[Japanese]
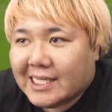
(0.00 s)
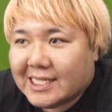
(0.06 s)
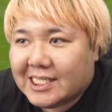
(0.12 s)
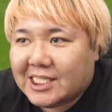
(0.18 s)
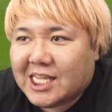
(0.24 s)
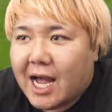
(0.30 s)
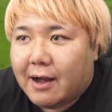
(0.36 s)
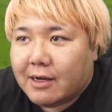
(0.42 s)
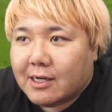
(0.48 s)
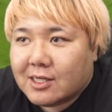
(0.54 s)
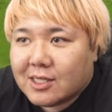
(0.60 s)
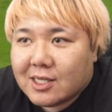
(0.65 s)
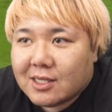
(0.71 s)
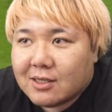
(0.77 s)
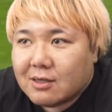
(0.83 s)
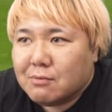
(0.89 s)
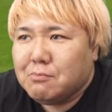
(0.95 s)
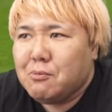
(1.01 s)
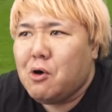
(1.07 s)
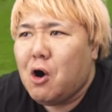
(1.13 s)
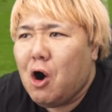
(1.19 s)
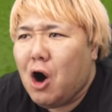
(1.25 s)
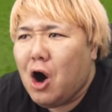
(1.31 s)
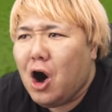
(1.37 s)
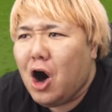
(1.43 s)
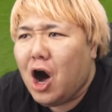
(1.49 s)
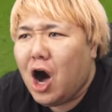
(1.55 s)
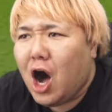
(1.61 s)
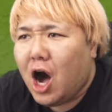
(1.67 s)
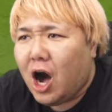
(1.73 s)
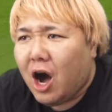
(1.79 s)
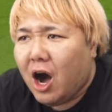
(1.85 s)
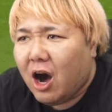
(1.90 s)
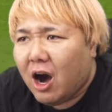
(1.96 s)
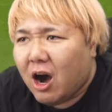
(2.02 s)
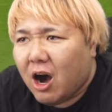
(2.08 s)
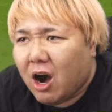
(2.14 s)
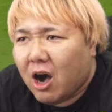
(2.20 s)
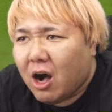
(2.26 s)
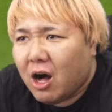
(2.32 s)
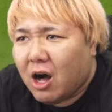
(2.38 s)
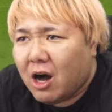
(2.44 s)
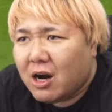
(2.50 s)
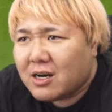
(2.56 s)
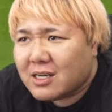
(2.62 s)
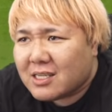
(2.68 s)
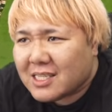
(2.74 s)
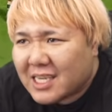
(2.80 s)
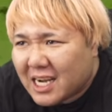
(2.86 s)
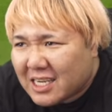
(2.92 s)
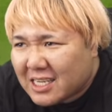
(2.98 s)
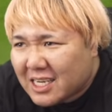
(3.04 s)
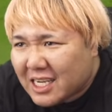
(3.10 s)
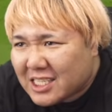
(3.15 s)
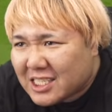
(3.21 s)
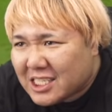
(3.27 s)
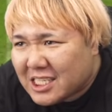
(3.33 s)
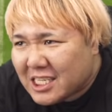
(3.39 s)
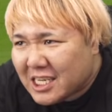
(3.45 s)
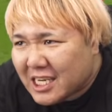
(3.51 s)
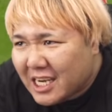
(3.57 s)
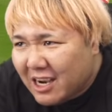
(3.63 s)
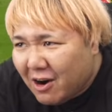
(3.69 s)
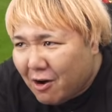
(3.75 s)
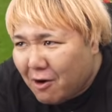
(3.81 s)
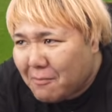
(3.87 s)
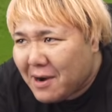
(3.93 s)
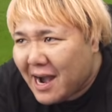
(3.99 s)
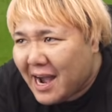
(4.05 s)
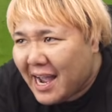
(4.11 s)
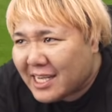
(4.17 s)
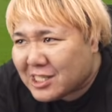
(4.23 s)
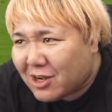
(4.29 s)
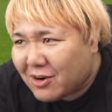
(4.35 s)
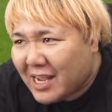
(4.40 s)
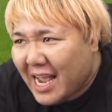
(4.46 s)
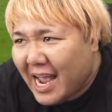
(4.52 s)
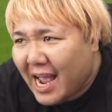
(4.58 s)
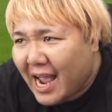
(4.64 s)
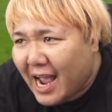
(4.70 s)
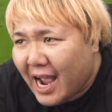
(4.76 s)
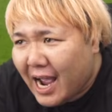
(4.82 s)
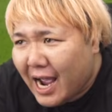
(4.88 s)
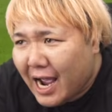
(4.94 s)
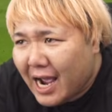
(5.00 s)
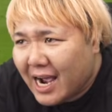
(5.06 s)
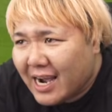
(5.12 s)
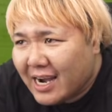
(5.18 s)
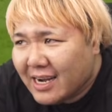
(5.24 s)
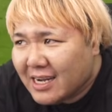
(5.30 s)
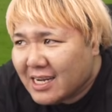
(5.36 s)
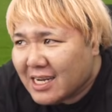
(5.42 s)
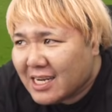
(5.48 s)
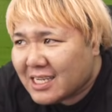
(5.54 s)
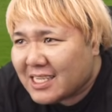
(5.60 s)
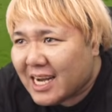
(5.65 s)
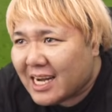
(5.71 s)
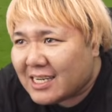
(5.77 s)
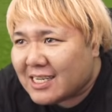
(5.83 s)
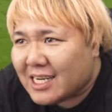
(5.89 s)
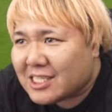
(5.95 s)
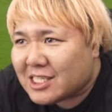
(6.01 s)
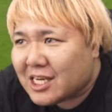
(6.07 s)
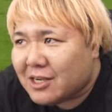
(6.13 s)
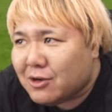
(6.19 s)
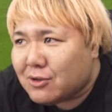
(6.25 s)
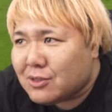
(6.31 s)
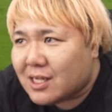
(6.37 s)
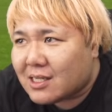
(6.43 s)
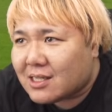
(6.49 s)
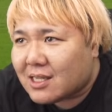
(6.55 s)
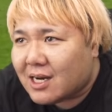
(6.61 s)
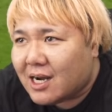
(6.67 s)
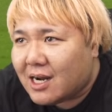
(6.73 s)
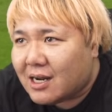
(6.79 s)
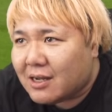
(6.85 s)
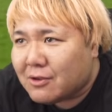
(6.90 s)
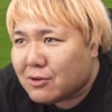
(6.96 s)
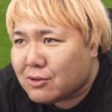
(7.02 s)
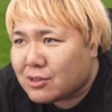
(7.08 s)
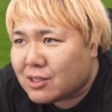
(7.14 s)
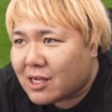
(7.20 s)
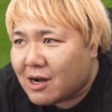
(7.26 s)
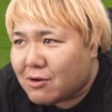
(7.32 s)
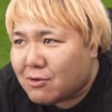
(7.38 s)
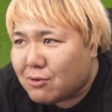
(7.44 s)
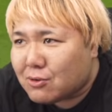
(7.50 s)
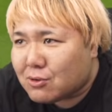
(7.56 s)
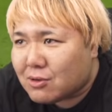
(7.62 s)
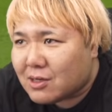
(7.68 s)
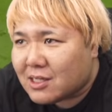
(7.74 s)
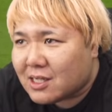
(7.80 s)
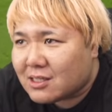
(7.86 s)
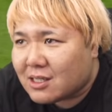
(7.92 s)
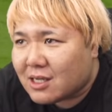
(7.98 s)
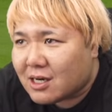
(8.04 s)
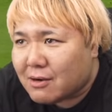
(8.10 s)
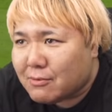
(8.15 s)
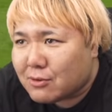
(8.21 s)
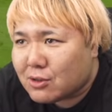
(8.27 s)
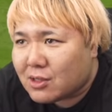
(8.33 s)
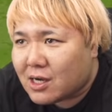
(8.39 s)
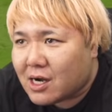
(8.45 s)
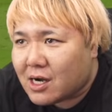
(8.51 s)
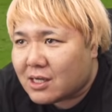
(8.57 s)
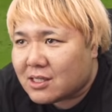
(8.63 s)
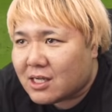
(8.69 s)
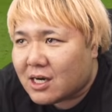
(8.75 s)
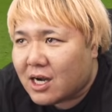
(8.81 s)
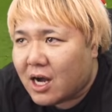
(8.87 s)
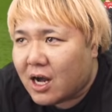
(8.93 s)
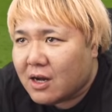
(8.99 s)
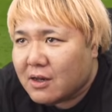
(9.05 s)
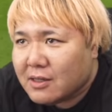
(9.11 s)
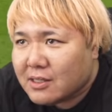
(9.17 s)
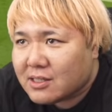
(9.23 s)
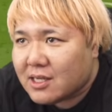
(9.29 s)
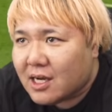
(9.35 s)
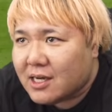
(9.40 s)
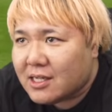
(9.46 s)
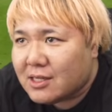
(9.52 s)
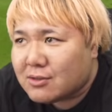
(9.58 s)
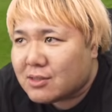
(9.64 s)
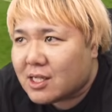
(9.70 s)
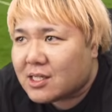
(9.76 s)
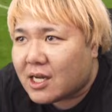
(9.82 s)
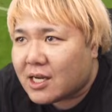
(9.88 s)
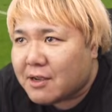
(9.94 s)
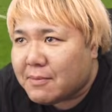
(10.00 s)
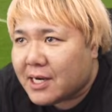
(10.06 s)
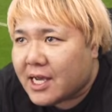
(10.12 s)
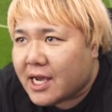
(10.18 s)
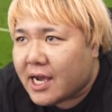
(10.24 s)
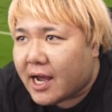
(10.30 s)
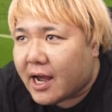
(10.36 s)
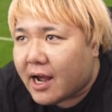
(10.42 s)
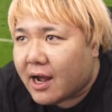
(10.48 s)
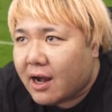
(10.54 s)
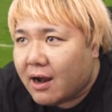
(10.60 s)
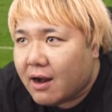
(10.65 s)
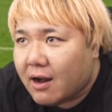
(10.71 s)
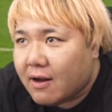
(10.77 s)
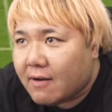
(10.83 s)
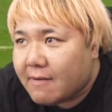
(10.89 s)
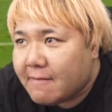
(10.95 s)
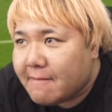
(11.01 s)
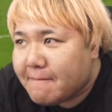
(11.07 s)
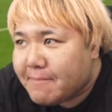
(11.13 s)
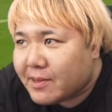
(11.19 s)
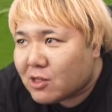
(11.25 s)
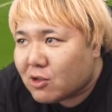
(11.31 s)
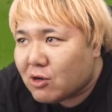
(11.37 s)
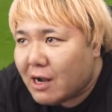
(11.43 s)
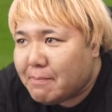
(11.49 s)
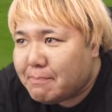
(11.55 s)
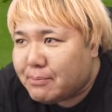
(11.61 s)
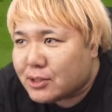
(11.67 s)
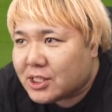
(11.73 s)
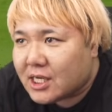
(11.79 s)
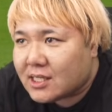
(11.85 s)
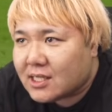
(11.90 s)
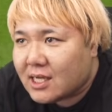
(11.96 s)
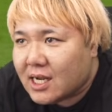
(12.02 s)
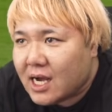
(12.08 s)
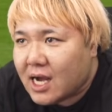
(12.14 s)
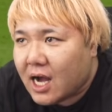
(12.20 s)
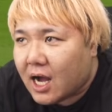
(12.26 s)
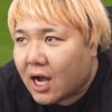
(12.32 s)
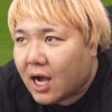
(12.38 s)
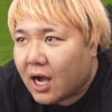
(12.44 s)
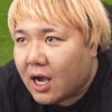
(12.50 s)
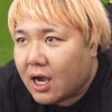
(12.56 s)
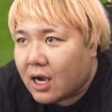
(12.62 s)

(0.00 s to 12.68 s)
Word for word: きたもう逆足お前それ逆足が4だったら4ってか5とかだったらもっと高かったらダイレ打ってたね今ねトラップしちゃったな